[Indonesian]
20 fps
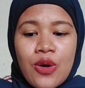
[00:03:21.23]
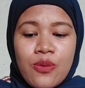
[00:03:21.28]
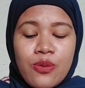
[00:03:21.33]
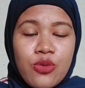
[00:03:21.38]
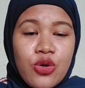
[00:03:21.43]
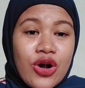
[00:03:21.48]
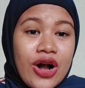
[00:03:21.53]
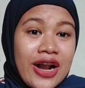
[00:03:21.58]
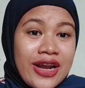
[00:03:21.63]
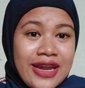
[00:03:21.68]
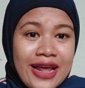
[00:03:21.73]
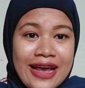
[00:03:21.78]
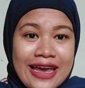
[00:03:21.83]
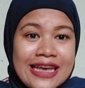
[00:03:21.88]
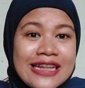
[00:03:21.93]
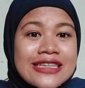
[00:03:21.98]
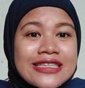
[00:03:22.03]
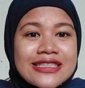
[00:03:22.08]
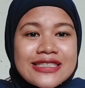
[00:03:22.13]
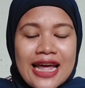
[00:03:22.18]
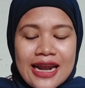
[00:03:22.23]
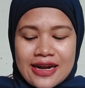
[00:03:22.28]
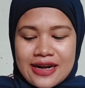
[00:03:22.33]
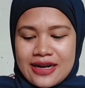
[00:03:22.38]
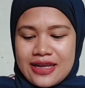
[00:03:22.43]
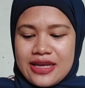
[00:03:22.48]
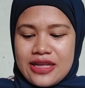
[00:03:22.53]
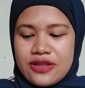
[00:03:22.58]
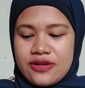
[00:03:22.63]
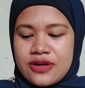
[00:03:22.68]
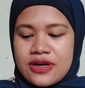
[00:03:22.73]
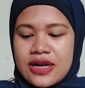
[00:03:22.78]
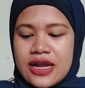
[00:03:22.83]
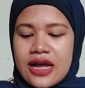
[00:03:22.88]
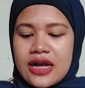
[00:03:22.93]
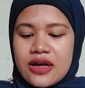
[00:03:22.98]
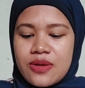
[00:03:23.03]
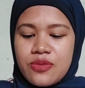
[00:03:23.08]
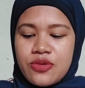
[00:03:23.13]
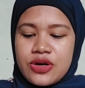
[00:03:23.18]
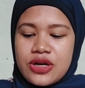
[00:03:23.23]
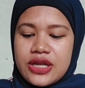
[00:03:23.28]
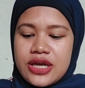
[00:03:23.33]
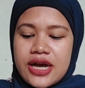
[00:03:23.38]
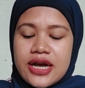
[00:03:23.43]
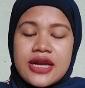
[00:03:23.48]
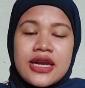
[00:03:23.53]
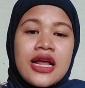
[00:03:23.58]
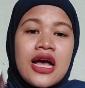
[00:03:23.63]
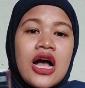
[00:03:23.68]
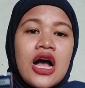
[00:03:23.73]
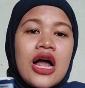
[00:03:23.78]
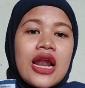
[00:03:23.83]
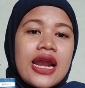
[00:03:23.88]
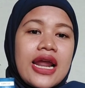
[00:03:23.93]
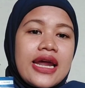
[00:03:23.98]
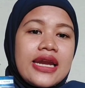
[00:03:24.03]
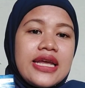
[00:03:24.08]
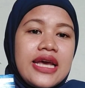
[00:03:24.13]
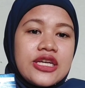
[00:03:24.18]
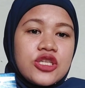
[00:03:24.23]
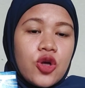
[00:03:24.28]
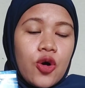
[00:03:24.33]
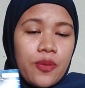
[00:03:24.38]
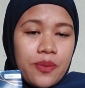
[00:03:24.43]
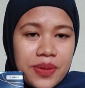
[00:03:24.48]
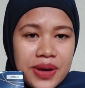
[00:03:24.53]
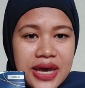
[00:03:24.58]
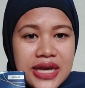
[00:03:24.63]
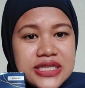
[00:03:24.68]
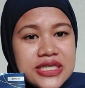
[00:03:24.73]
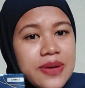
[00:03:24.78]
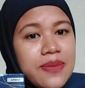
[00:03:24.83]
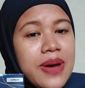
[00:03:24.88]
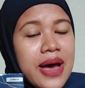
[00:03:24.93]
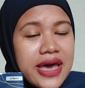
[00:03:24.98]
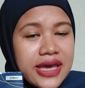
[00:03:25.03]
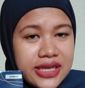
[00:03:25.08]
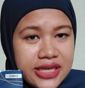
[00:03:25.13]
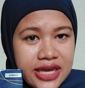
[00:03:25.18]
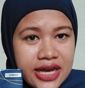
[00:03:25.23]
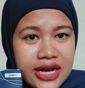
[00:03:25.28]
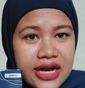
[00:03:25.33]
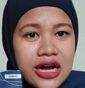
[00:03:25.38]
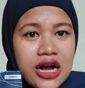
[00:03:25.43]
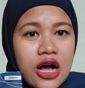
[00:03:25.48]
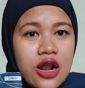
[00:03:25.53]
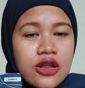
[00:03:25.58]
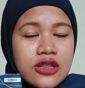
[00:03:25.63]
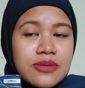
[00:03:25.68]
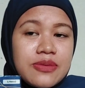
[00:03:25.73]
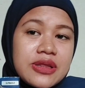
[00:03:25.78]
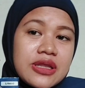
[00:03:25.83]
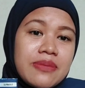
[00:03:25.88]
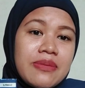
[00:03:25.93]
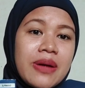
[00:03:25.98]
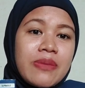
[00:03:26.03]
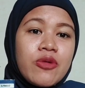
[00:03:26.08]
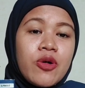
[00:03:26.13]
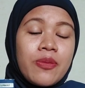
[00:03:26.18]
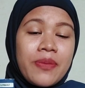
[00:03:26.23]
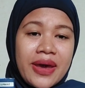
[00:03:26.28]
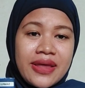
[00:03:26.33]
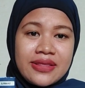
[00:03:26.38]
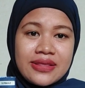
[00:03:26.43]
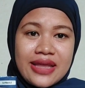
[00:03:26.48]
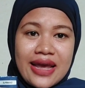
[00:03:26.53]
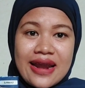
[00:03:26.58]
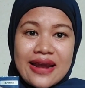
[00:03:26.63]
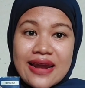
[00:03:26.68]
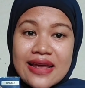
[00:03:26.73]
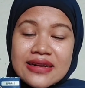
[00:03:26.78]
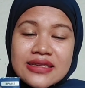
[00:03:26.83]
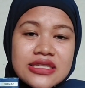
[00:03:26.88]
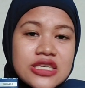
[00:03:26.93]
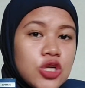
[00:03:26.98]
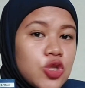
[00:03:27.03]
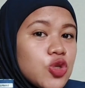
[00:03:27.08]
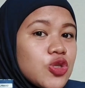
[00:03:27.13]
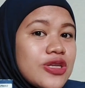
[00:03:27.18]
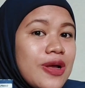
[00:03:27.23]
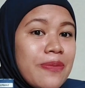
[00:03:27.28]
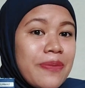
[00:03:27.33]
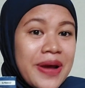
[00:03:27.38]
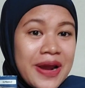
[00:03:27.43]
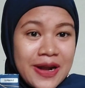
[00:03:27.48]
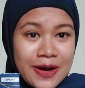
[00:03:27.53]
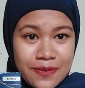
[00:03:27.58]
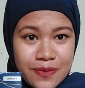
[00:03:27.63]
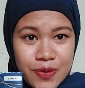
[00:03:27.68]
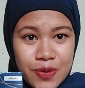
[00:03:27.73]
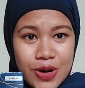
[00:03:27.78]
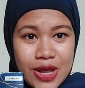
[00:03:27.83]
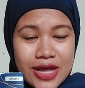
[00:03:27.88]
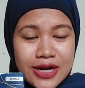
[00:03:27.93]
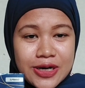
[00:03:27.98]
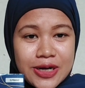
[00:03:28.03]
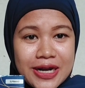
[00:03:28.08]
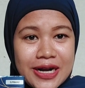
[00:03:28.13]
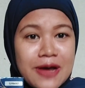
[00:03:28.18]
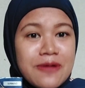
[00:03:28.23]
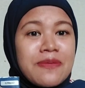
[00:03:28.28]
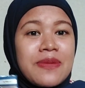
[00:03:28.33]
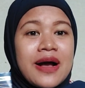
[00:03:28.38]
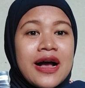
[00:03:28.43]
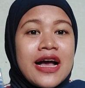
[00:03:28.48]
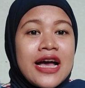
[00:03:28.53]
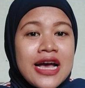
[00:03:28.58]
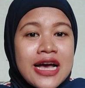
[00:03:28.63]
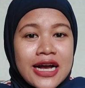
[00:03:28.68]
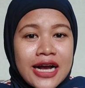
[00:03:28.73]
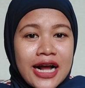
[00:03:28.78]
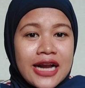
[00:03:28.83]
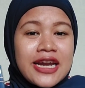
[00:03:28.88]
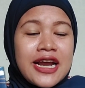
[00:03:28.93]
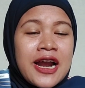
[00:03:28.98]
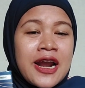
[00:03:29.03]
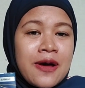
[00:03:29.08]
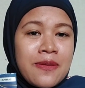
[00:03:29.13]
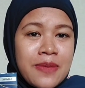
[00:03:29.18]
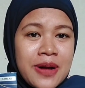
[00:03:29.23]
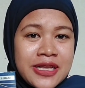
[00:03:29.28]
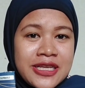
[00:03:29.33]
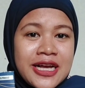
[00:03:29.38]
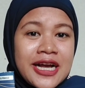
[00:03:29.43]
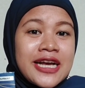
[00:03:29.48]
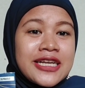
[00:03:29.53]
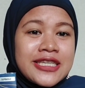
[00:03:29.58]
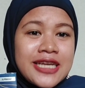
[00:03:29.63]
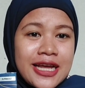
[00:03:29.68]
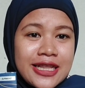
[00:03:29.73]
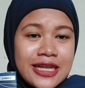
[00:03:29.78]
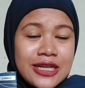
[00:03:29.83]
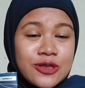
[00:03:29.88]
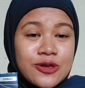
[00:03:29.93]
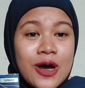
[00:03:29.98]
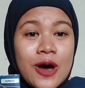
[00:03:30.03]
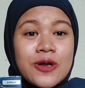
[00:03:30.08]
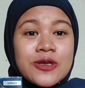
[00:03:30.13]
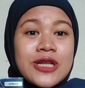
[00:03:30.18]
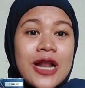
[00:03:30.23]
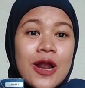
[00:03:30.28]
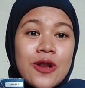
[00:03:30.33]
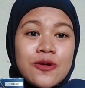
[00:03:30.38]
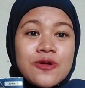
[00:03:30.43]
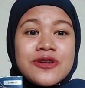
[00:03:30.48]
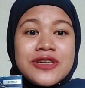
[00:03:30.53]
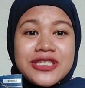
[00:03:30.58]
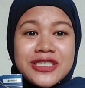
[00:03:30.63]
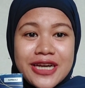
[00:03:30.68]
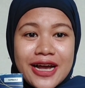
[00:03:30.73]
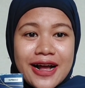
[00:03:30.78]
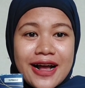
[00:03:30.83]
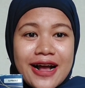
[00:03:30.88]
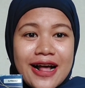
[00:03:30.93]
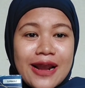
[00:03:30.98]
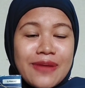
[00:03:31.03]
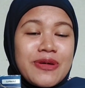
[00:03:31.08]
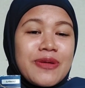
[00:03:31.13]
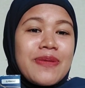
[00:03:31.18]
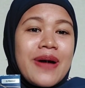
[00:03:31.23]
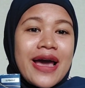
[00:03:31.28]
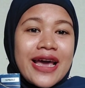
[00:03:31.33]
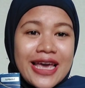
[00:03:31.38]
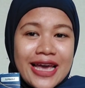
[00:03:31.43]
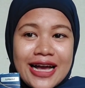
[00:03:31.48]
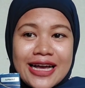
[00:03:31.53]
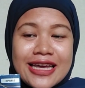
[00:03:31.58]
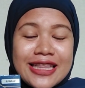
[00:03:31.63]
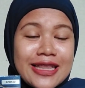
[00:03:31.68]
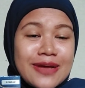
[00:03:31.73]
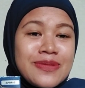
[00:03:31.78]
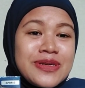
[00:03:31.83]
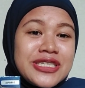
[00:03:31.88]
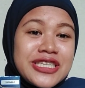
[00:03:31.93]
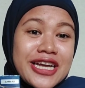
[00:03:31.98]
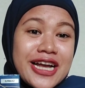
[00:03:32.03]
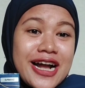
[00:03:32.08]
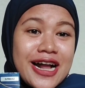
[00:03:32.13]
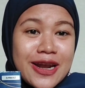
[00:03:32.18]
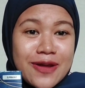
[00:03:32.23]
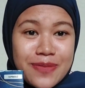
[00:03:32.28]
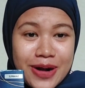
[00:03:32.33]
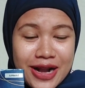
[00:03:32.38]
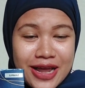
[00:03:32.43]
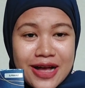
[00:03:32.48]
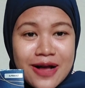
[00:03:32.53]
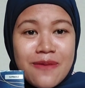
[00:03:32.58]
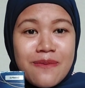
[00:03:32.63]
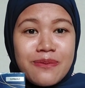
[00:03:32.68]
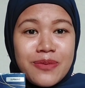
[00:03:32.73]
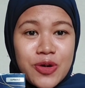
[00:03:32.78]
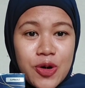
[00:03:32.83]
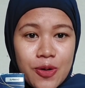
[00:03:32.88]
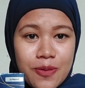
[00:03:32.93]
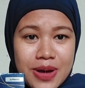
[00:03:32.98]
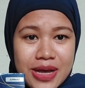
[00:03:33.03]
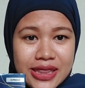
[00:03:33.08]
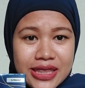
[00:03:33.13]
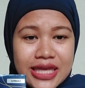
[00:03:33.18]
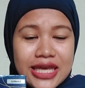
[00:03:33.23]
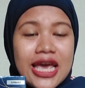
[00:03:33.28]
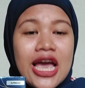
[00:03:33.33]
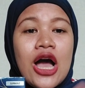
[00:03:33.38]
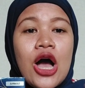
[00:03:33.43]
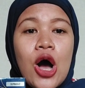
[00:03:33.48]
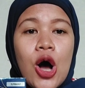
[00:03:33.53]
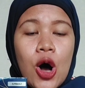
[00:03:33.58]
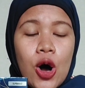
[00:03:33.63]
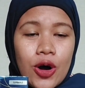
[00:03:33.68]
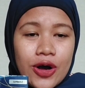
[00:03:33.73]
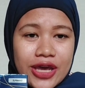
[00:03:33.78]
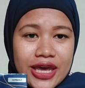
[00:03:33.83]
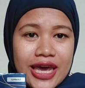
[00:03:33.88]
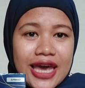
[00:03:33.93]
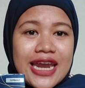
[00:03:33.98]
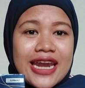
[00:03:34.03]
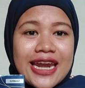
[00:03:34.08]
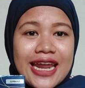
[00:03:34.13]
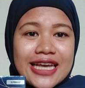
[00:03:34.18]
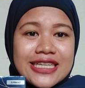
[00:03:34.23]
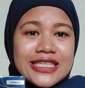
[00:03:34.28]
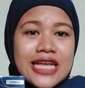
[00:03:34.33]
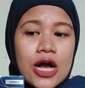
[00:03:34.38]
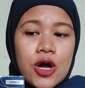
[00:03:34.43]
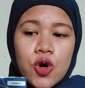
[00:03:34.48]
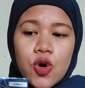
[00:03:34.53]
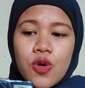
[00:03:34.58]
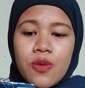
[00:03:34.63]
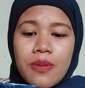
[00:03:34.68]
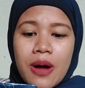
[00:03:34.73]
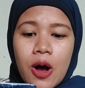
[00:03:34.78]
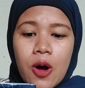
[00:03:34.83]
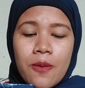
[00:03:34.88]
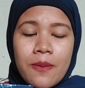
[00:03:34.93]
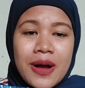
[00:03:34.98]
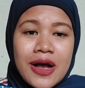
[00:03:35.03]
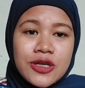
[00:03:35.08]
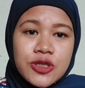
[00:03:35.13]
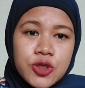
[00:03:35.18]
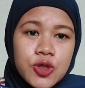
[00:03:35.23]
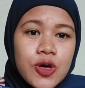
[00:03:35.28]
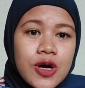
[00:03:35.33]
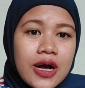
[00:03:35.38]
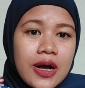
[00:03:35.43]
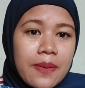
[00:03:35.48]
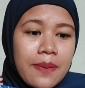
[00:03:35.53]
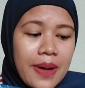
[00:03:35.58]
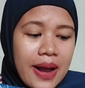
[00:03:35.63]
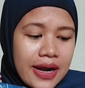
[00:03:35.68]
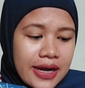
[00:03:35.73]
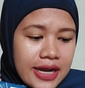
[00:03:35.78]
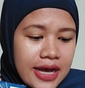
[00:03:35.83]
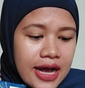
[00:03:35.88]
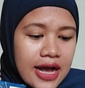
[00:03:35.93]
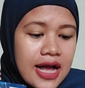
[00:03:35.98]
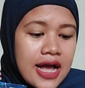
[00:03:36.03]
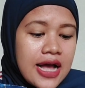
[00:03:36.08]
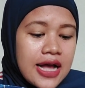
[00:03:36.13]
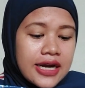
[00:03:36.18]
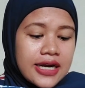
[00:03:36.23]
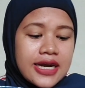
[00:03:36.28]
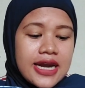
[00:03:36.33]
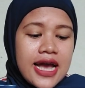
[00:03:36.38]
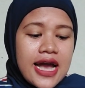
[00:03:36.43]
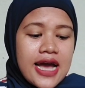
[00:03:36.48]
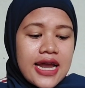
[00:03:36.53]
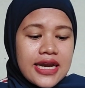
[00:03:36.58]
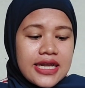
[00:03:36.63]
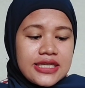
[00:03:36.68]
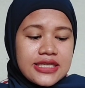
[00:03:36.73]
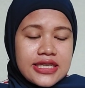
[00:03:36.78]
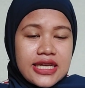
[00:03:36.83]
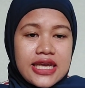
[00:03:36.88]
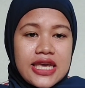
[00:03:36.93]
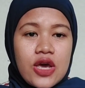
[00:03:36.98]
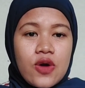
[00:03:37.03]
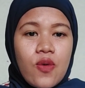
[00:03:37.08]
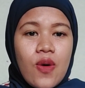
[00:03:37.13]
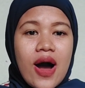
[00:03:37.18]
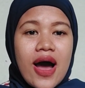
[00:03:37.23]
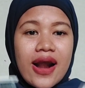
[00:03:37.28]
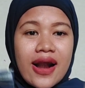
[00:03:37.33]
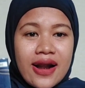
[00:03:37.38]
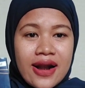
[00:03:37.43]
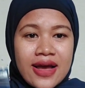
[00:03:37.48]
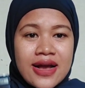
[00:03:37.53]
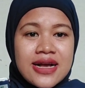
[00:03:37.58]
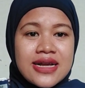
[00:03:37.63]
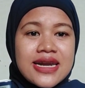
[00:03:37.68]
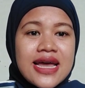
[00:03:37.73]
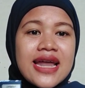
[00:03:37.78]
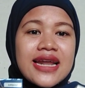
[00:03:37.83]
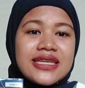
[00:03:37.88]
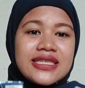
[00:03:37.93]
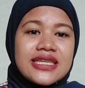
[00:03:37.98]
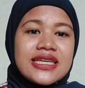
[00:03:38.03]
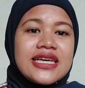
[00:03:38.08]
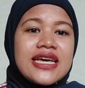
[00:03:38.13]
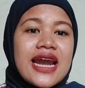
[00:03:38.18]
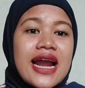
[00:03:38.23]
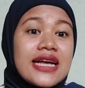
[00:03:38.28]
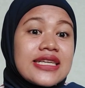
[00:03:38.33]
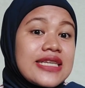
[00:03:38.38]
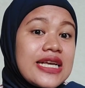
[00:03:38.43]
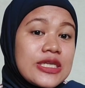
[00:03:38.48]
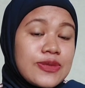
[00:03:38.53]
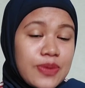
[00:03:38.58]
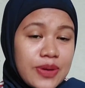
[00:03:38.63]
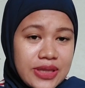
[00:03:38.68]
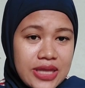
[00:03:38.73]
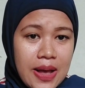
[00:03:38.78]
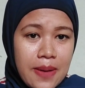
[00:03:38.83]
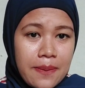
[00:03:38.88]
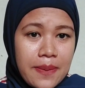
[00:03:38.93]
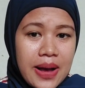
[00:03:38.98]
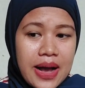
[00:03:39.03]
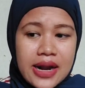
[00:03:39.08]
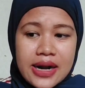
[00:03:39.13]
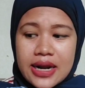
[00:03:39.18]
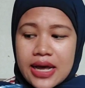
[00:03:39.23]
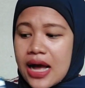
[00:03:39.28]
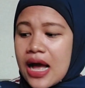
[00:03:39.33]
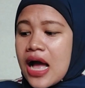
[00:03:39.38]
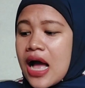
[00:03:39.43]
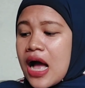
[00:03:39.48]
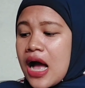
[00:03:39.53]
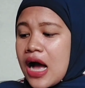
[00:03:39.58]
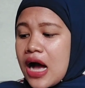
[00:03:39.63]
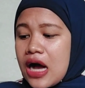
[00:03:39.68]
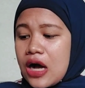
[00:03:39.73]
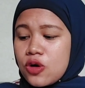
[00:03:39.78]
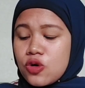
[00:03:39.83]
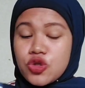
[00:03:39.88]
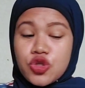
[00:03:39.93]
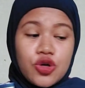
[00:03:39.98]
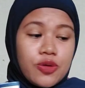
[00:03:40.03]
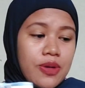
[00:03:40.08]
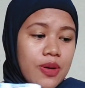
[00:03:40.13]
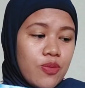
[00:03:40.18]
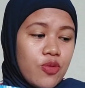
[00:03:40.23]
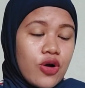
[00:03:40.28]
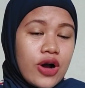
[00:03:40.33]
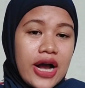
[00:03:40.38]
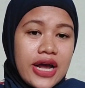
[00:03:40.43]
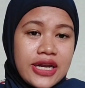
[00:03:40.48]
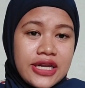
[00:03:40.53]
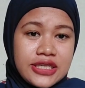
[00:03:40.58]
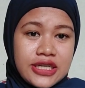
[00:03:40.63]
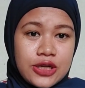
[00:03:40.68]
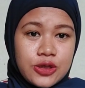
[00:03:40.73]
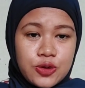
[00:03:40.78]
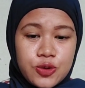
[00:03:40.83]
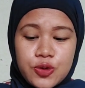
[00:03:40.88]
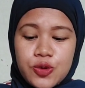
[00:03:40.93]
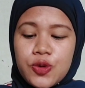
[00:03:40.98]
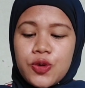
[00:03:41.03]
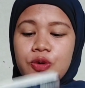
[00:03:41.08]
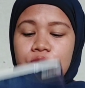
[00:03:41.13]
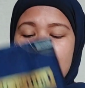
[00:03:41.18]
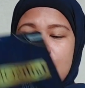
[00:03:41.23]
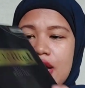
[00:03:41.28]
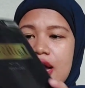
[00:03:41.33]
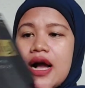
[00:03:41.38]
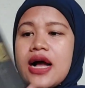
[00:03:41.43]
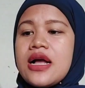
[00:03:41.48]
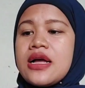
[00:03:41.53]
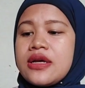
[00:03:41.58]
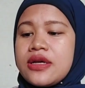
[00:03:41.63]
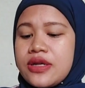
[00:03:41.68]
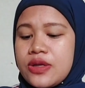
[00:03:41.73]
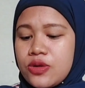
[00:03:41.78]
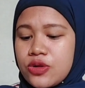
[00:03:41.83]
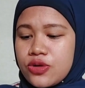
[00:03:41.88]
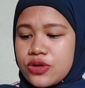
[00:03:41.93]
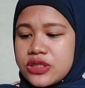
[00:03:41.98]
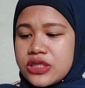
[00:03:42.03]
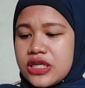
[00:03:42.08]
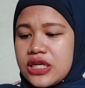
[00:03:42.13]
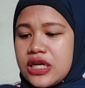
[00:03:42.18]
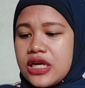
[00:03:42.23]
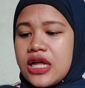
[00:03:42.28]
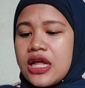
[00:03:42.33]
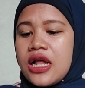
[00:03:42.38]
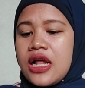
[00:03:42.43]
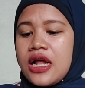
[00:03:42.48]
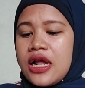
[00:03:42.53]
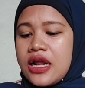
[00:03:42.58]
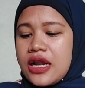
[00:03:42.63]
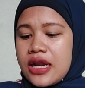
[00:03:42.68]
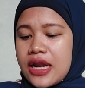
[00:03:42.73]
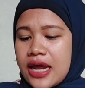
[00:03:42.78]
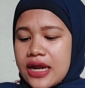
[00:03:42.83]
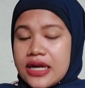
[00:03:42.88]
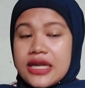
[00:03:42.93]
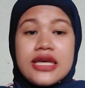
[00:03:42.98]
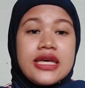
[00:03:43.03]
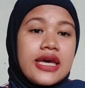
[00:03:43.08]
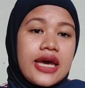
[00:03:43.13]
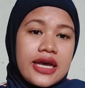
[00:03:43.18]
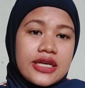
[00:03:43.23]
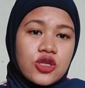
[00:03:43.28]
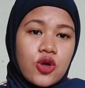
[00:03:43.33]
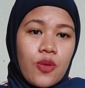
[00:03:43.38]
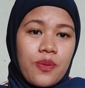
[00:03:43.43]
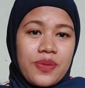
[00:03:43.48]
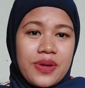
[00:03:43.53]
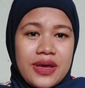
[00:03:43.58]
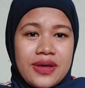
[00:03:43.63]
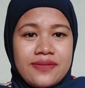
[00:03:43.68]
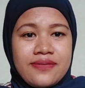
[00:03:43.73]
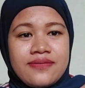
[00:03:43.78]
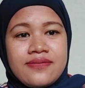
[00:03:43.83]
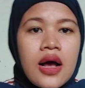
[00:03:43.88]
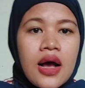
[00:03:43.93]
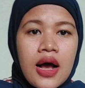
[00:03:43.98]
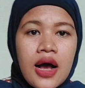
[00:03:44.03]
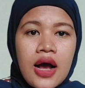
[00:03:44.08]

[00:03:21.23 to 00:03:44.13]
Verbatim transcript: bukan yang instan gitu. Nah, kemudian Laili SOP sebaiknya kalau teman-teman mau maintenance itu sampai enam bulan. Kenapa? Kan yang namanya kesehatan tuh harus selalu dijaga. Lebih baik ya kita mencegah daripada mengobati. Oke, next aku mau masuk kepada dari segi warna, dari segi rasa seperti apa. Nah, aku coba buka ini satu dulu ya untuk si Laili SOP.